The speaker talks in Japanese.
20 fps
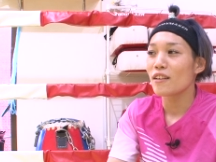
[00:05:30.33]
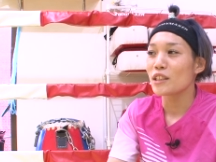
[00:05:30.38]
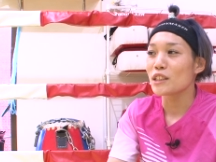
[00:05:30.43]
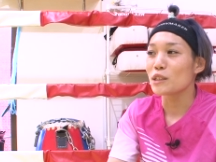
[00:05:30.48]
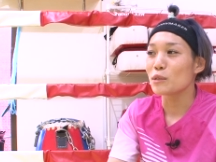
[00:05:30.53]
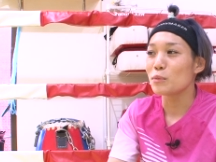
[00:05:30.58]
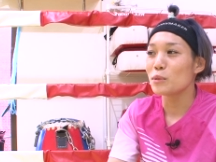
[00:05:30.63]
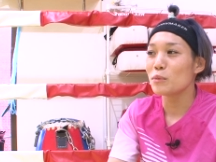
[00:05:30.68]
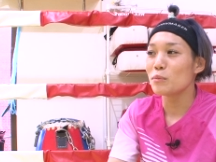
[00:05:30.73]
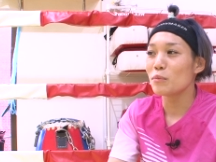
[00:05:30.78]

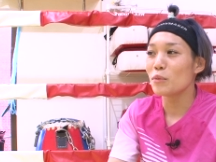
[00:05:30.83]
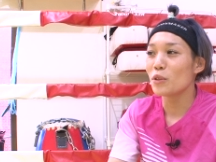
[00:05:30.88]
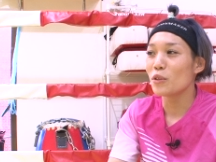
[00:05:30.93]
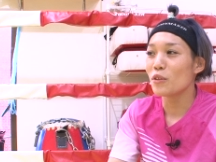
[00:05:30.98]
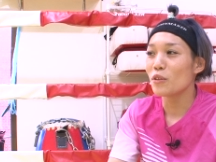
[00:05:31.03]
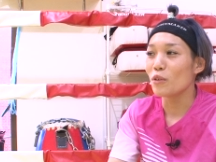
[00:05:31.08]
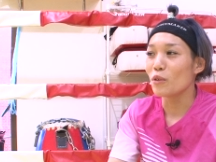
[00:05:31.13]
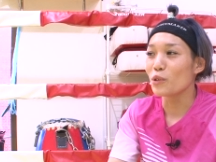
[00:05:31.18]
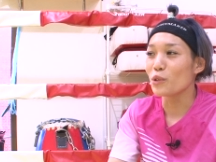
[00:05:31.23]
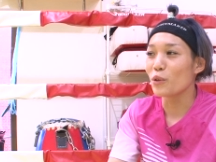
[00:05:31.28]
自分
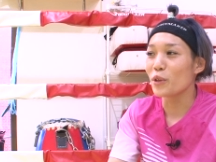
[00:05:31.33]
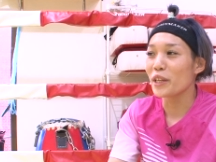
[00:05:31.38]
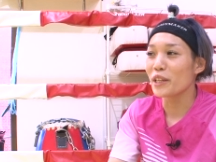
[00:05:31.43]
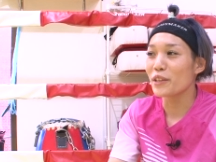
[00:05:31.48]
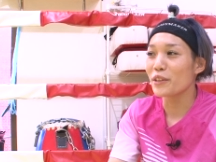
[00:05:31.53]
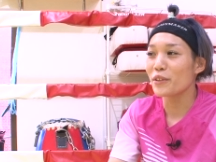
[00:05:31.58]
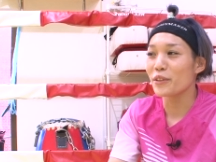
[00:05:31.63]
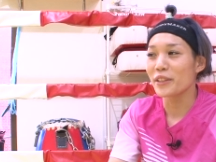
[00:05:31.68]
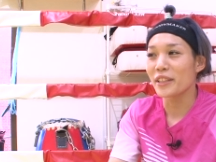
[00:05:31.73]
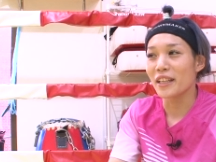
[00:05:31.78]
も踊れ
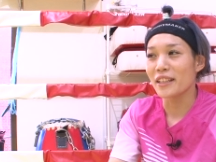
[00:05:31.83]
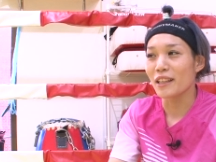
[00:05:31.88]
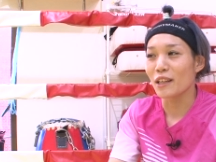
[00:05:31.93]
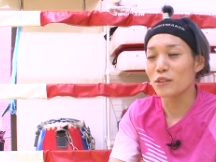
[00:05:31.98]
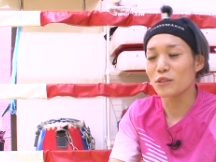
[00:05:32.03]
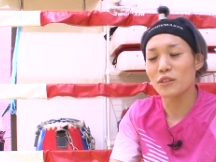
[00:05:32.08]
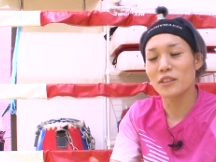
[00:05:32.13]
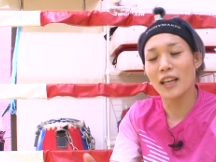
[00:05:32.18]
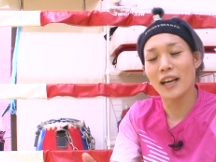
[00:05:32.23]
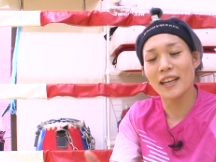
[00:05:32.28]
るようになりたい
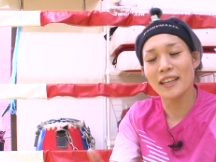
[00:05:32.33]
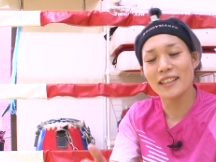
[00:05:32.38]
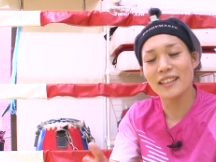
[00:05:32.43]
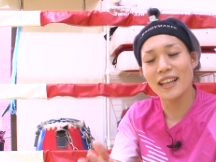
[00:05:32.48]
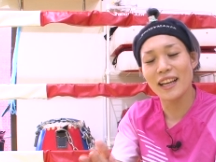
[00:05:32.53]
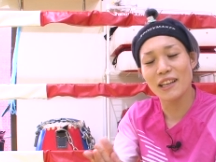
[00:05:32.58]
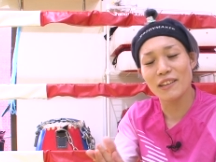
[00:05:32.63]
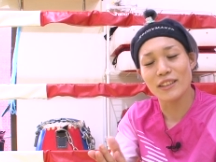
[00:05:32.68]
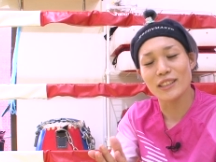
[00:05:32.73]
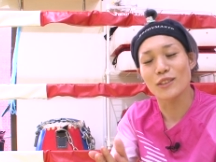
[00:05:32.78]
歌い
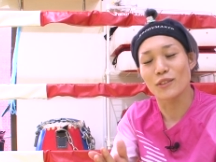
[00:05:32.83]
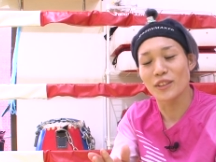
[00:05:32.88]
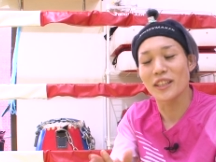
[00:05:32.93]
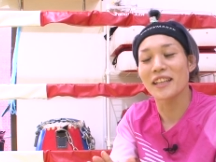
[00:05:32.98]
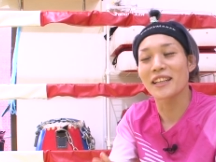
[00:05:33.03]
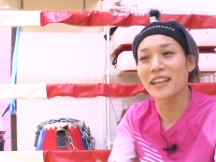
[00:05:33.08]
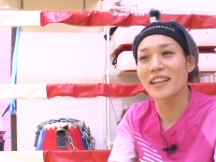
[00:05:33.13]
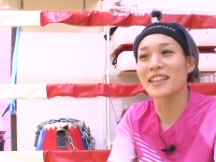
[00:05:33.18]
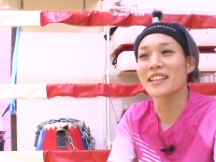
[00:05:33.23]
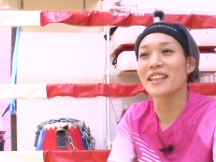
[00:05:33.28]
たいはそんな
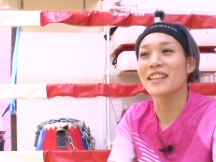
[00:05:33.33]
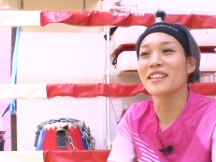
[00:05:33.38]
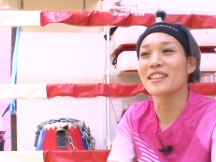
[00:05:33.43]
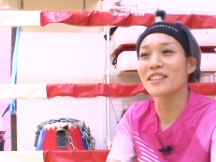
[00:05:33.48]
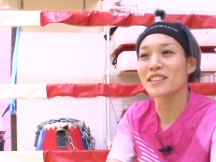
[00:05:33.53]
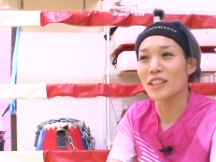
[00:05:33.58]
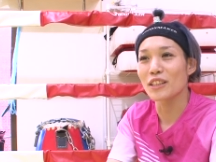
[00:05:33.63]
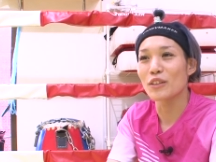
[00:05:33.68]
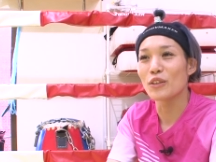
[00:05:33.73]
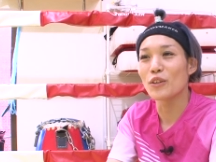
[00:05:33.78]
になかったんで
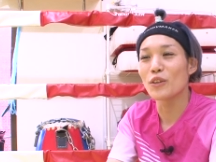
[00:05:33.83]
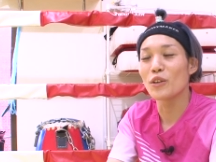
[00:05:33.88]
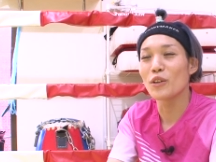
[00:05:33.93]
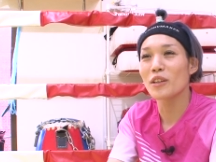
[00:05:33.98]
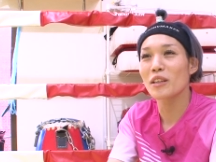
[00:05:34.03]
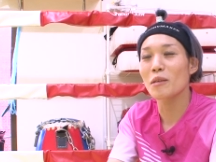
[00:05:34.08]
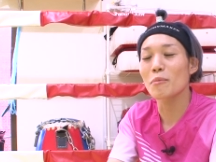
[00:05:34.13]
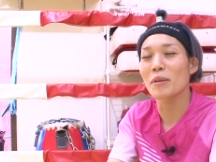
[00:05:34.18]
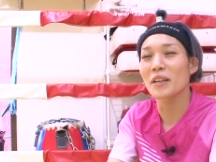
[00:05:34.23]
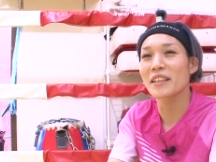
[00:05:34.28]
すけど
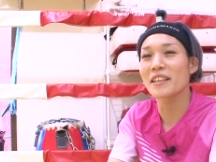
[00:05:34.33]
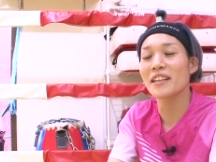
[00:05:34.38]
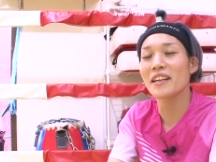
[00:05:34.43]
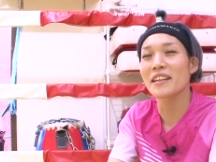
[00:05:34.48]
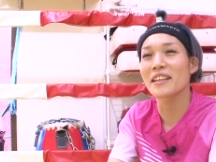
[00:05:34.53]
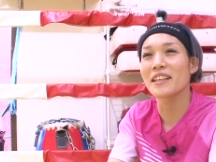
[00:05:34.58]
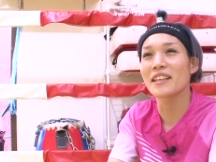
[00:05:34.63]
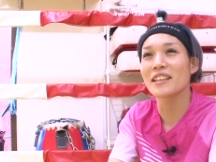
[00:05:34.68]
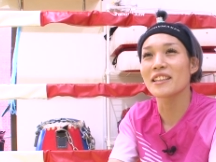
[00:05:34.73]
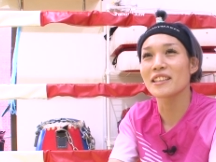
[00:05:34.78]
やっぱ
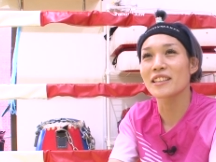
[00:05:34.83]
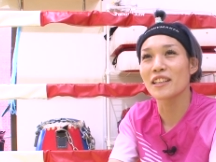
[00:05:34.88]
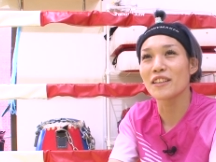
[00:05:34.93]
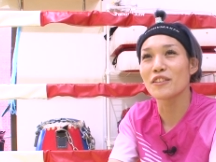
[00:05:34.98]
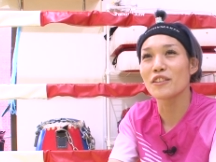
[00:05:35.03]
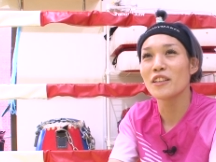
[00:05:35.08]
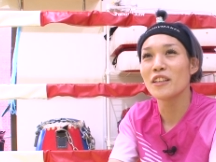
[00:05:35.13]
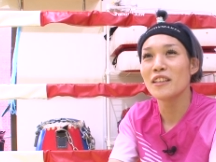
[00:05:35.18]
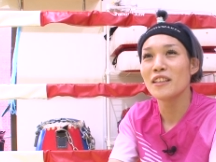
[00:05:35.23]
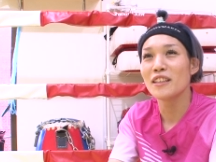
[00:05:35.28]
キラキラして
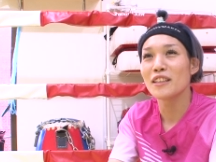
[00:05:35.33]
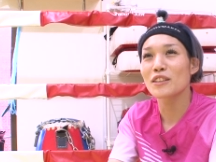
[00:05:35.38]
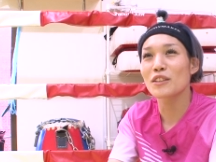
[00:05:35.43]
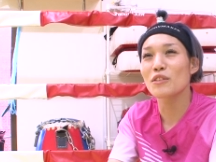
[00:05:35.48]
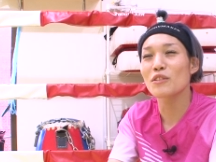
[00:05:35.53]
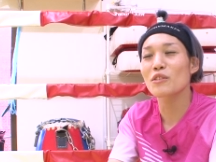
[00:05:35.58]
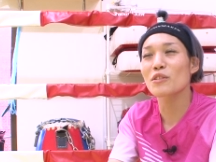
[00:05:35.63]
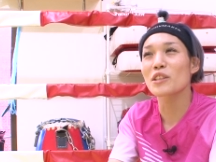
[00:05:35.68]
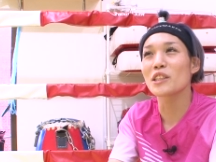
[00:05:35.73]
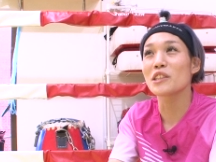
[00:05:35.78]
るそ
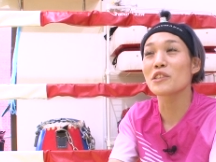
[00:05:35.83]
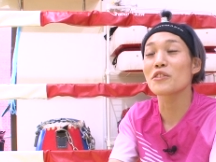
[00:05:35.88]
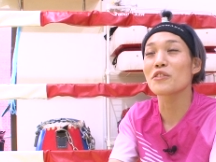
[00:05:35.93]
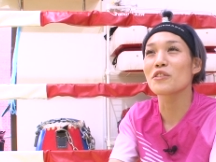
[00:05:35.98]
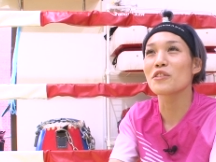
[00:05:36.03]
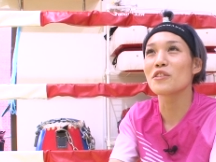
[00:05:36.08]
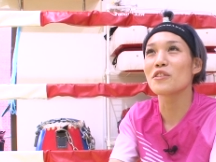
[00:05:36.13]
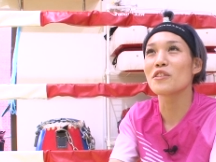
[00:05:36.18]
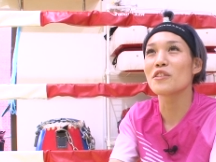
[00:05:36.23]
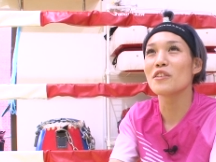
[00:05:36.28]
の時
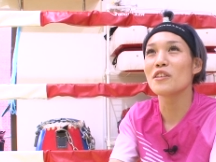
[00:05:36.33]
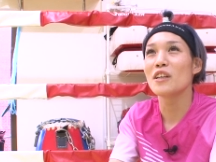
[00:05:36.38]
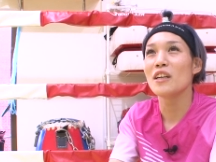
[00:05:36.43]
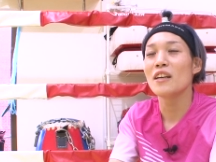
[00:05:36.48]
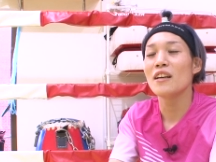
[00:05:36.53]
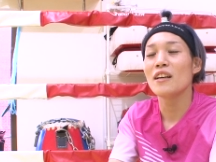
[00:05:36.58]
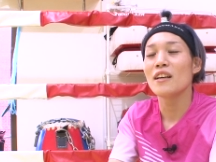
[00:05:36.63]
ちょうど